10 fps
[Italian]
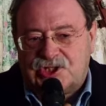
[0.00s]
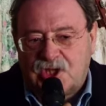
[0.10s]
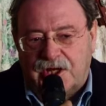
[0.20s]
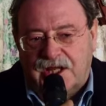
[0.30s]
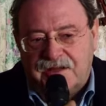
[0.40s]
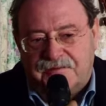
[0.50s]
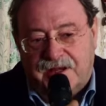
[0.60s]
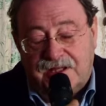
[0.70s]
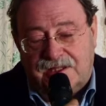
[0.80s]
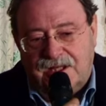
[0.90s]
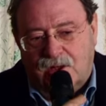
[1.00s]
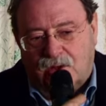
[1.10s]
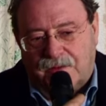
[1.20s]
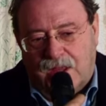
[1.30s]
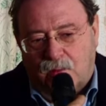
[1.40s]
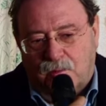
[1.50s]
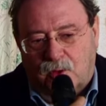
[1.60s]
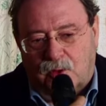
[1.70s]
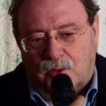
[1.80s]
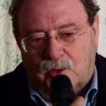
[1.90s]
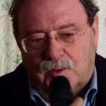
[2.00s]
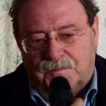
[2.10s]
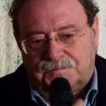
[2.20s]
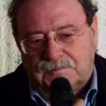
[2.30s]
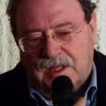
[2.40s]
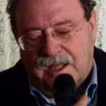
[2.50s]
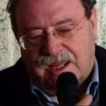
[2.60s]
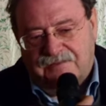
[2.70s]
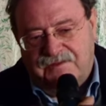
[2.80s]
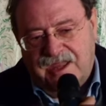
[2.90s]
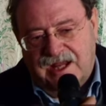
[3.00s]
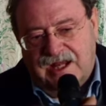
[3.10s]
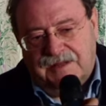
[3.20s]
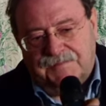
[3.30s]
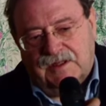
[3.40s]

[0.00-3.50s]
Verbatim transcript: storiche di Ferentillo è un borgo che viene